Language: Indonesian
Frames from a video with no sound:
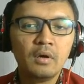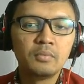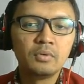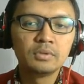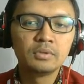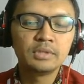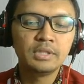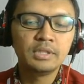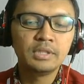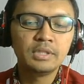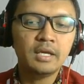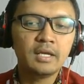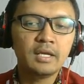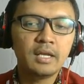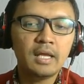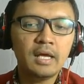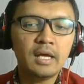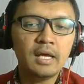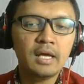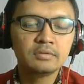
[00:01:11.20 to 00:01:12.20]
Fungsinya
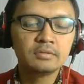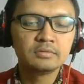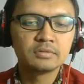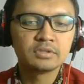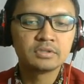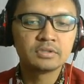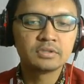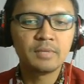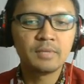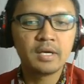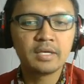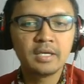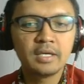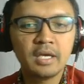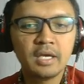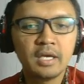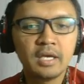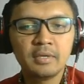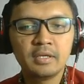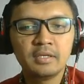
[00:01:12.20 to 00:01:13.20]
adalah
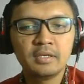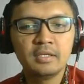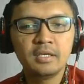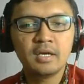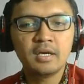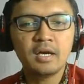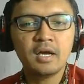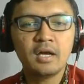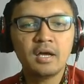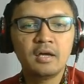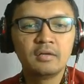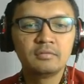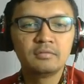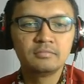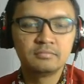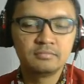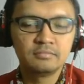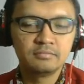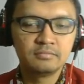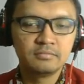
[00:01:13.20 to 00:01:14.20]
sebagai media
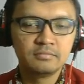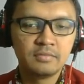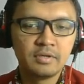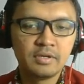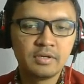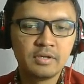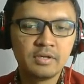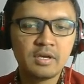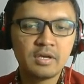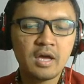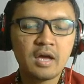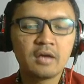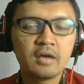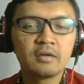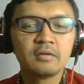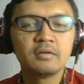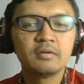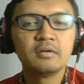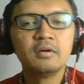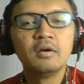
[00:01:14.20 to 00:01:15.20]

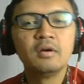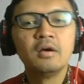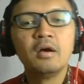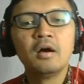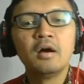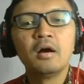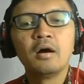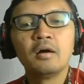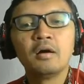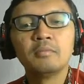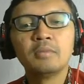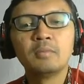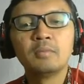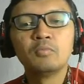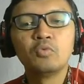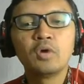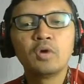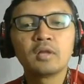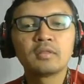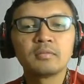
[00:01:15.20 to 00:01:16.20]
yang
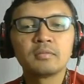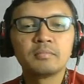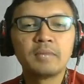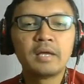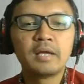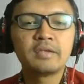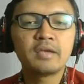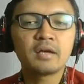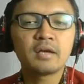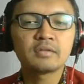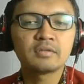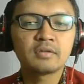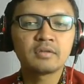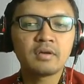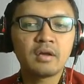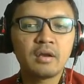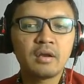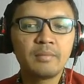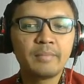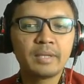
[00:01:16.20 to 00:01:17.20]
memuat banyak
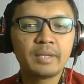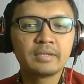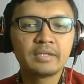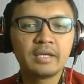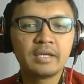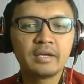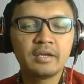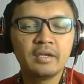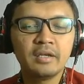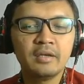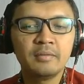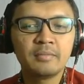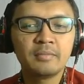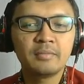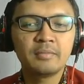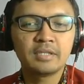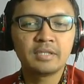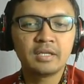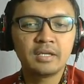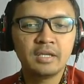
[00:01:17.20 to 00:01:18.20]
sekali
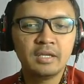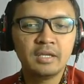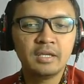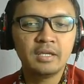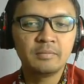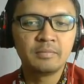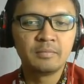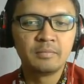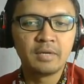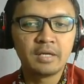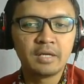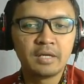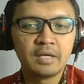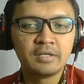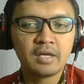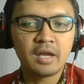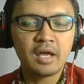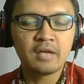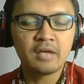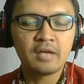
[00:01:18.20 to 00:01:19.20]
materi-materi
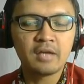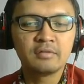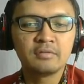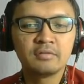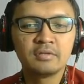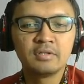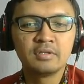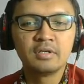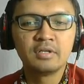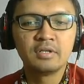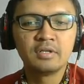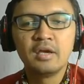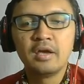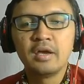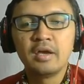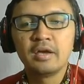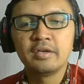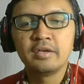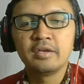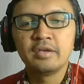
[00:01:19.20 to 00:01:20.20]
pembelajaran
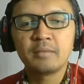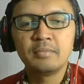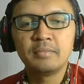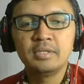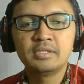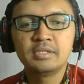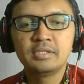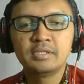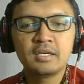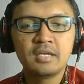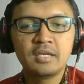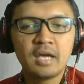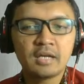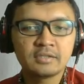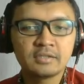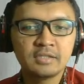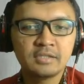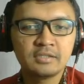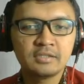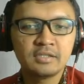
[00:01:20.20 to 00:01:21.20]
yang bisa
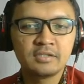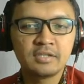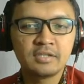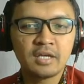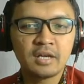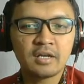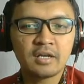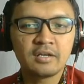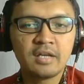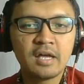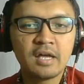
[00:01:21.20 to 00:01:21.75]
diakses secara